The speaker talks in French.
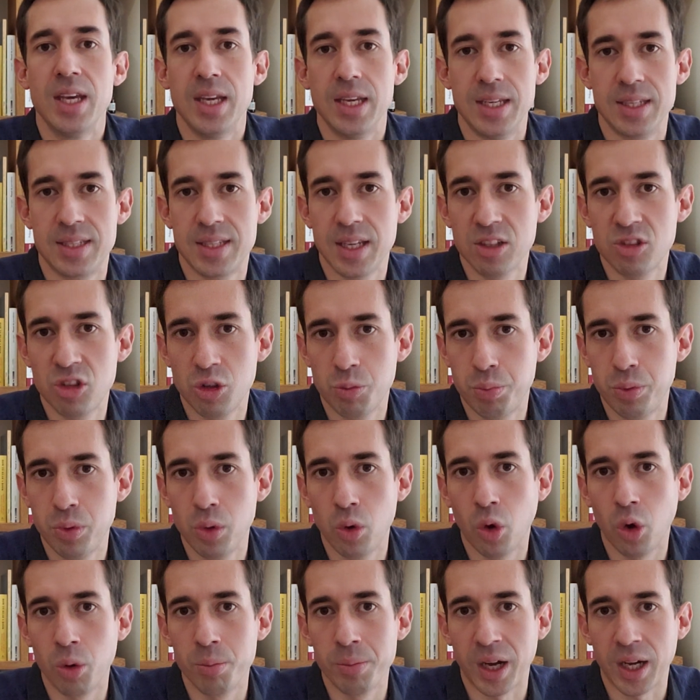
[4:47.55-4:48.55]
Et ça, j'ai pu
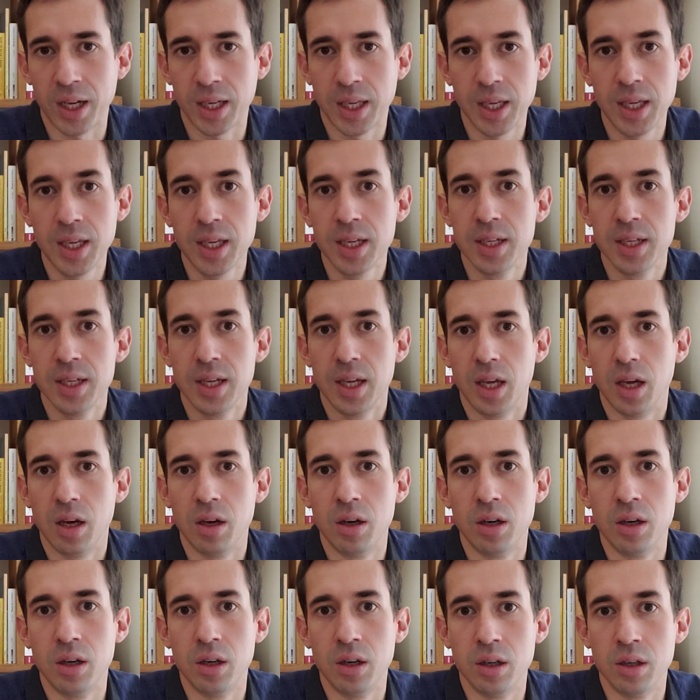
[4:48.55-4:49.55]
le remarquer,
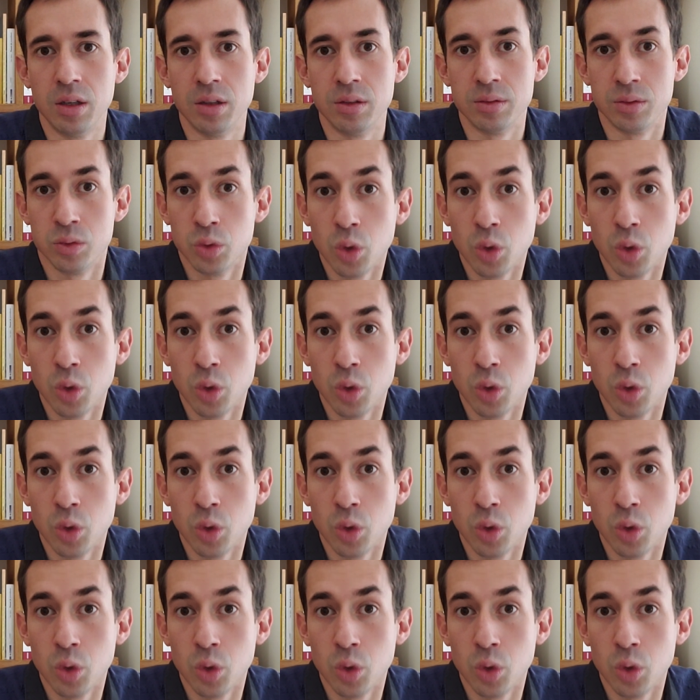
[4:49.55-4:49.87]
euh,